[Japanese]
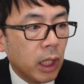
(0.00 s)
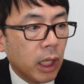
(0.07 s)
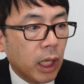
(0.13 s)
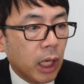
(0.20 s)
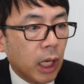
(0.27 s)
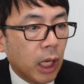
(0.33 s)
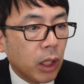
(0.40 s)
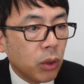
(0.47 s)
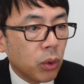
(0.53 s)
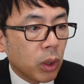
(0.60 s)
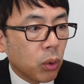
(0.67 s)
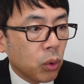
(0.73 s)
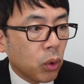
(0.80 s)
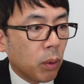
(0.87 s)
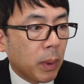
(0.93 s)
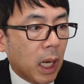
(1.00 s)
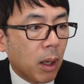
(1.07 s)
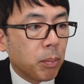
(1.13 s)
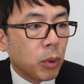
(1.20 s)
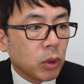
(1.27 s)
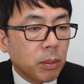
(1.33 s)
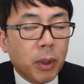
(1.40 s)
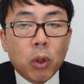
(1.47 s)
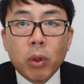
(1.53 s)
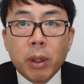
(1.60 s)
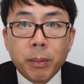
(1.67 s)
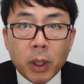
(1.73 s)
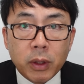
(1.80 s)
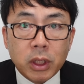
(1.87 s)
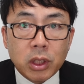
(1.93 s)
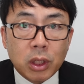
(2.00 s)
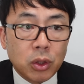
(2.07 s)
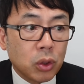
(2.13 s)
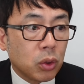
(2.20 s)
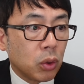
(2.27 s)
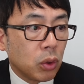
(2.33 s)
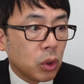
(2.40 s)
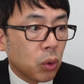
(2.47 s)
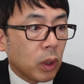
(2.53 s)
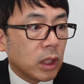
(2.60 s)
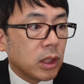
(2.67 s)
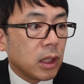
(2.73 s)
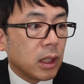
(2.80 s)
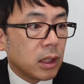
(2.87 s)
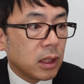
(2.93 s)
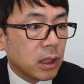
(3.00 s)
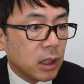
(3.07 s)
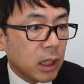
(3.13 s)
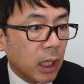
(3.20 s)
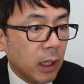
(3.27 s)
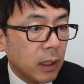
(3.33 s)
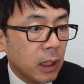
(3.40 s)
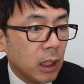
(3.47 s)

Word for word: えー、いうようなことをまあ発表して、まあ、これはまあ私がずっと紹介してるやつですね。